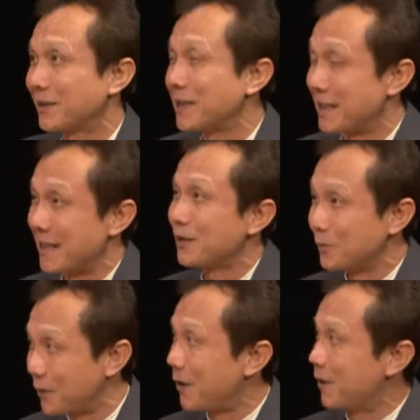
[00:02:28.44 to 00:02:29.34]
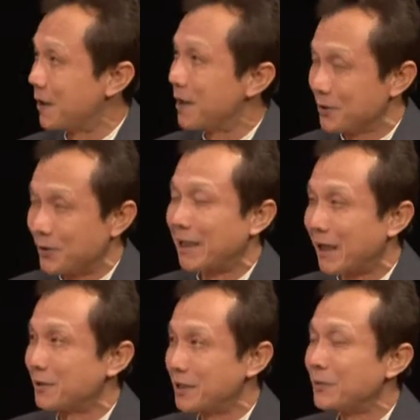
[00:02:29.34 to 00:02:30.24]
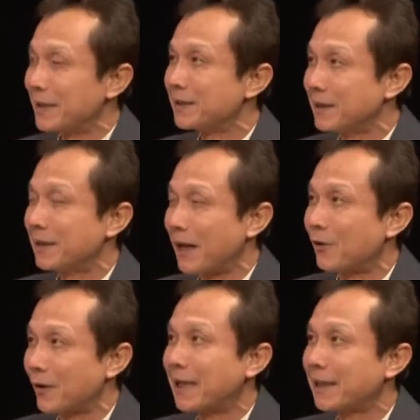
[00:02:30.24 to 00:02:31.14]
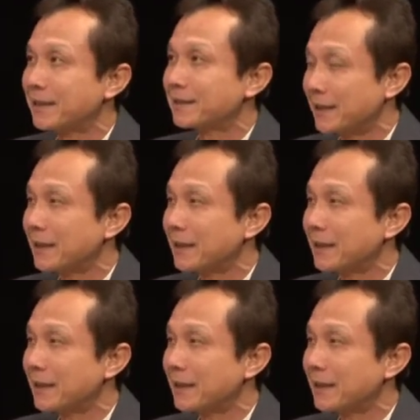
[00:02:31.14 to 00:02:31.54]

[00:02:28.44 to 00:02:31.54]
นก็อยากจะให้คุณพ่อช่วยเล่าชีวิตเรื่องราวของท่านสัก